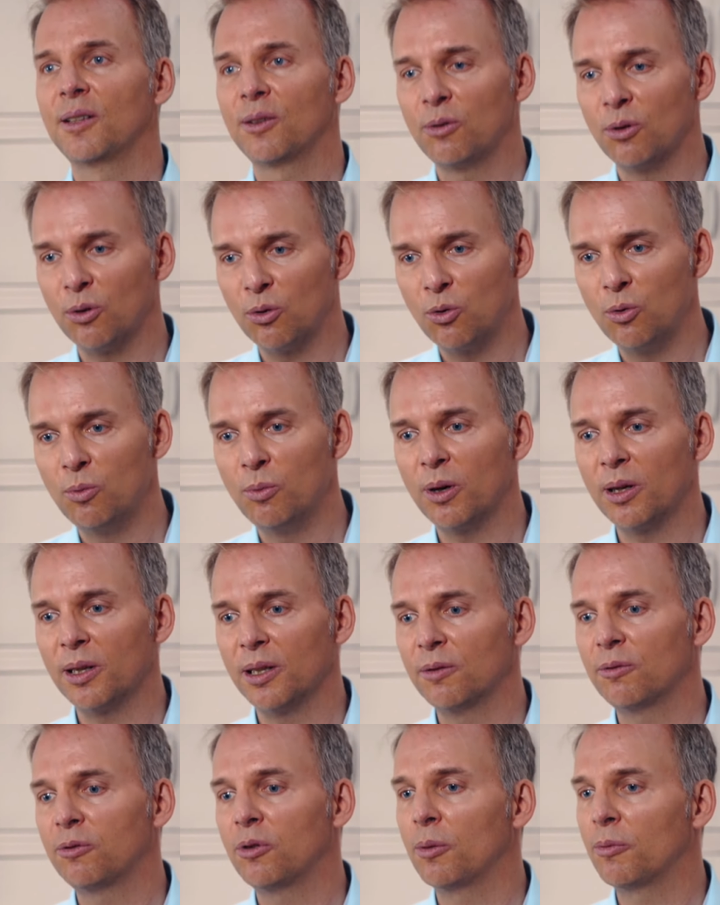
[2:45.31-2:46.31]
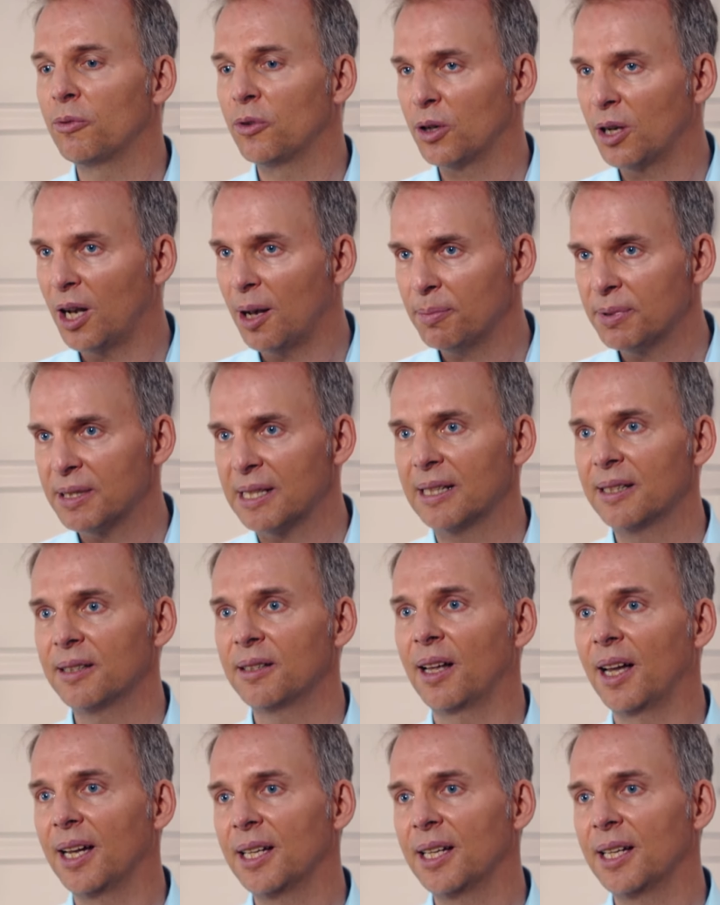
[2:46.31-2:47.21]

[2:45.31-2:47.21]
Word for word: Kurkuma in Form von Kapseln